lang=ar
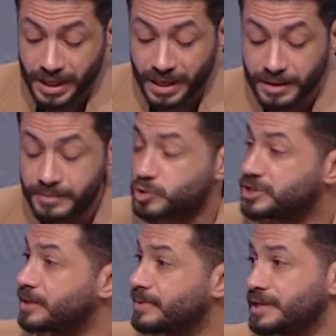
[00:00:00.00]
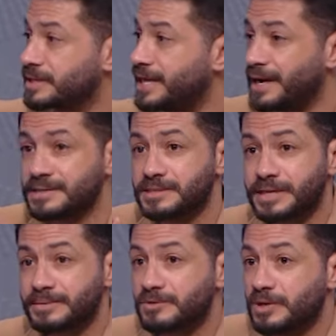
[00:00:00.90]
واطلع مطيابه
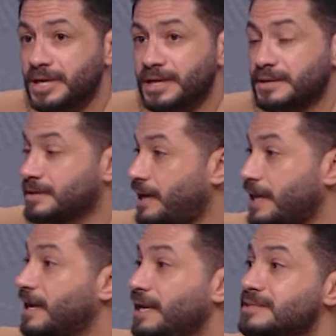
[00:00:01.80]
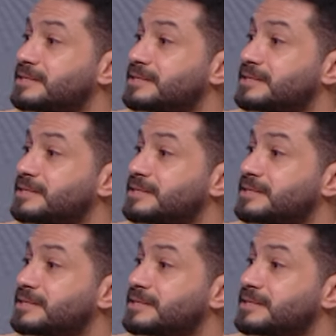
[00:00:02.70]
جناح زي ما كابتن وائل قال آه.